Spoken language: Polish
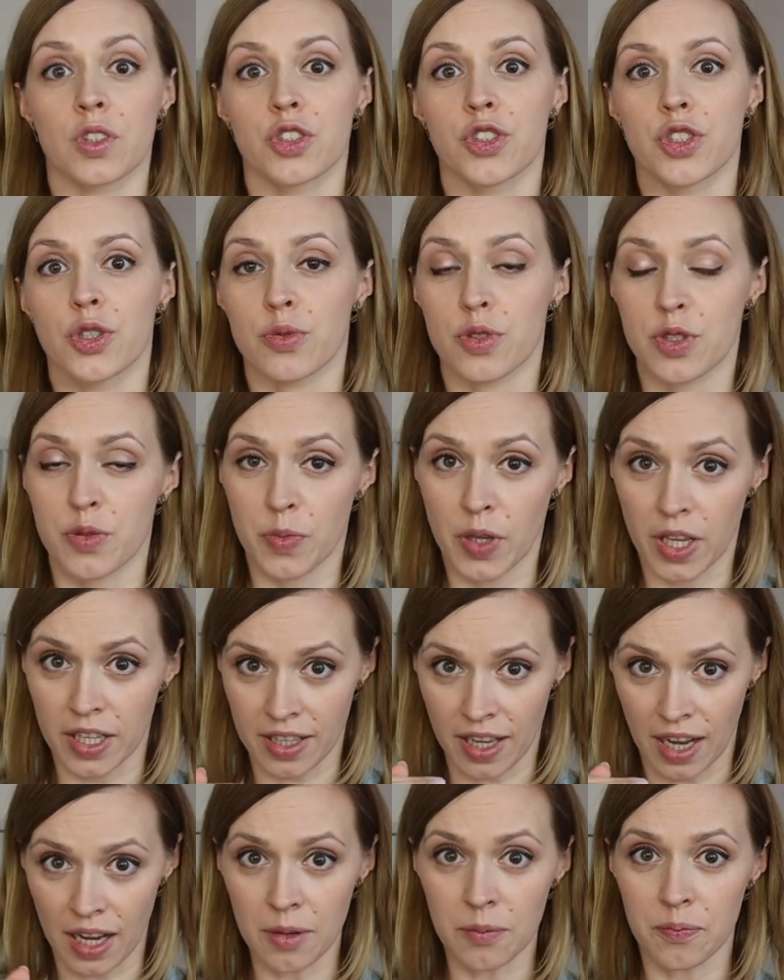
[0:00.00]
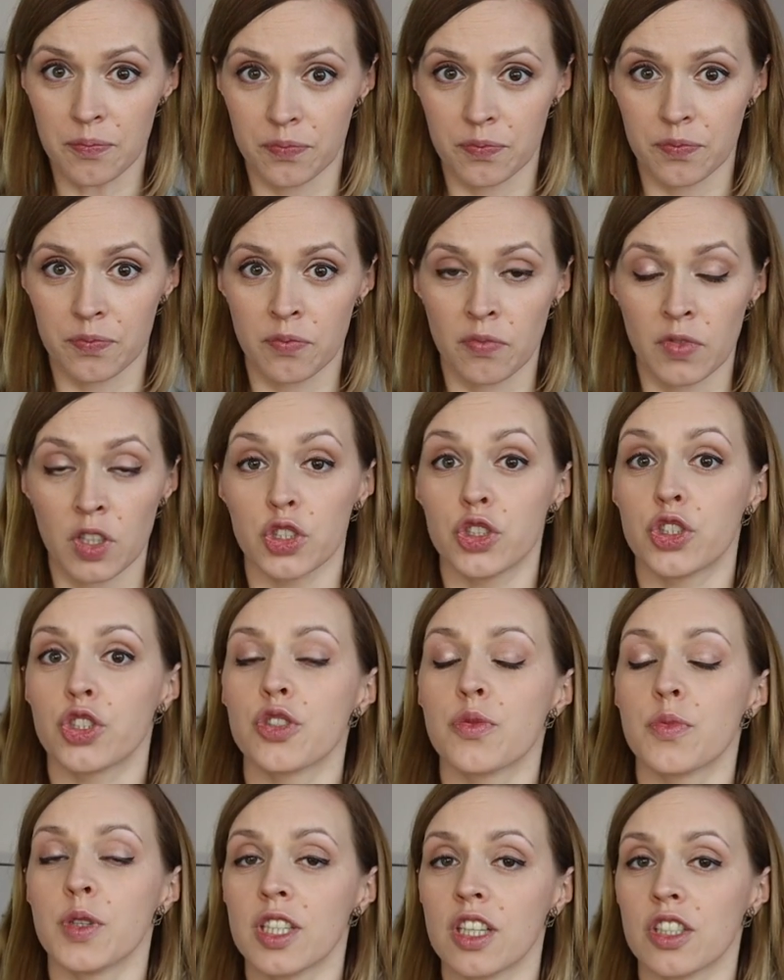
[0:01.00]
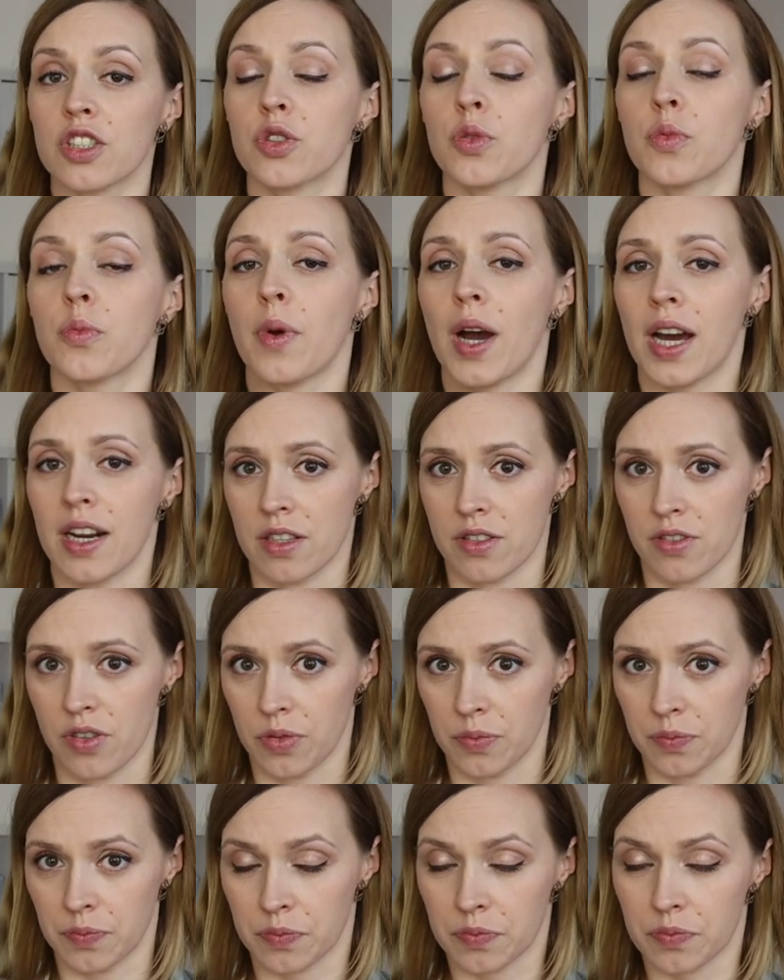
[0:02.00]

się zmienia i czy zmienia się bardzo.